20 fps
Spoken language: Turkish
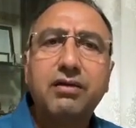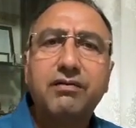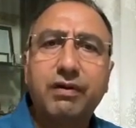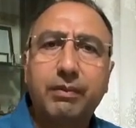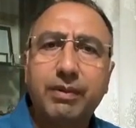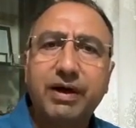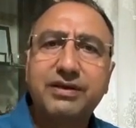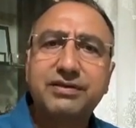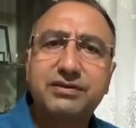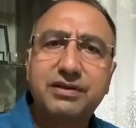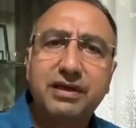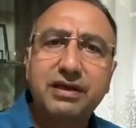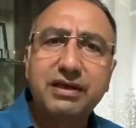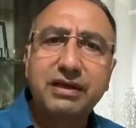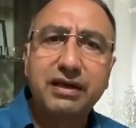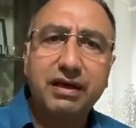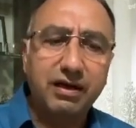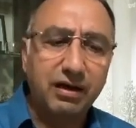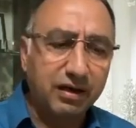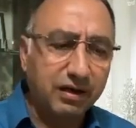ve benzeri
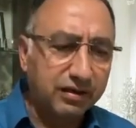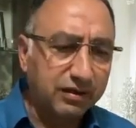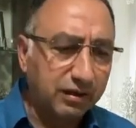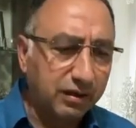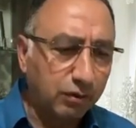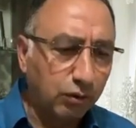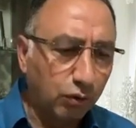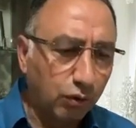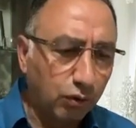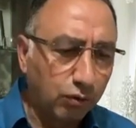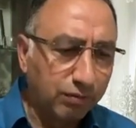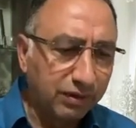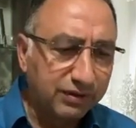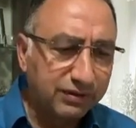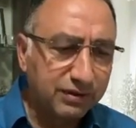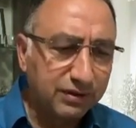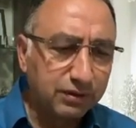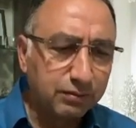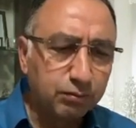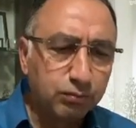yerlerde de
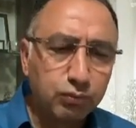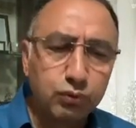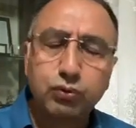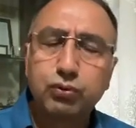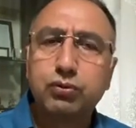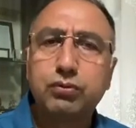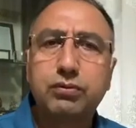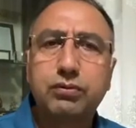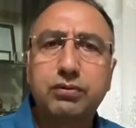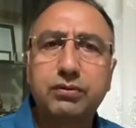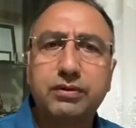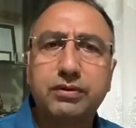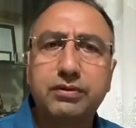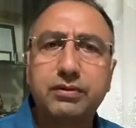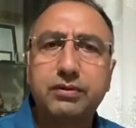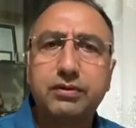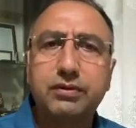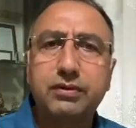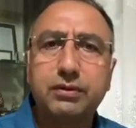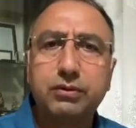olması bu
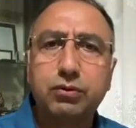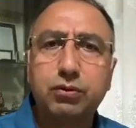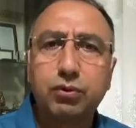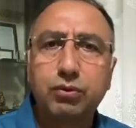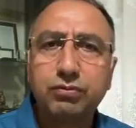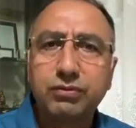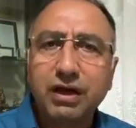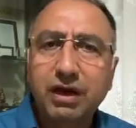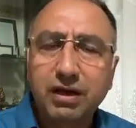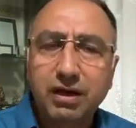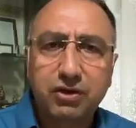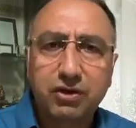e, durumda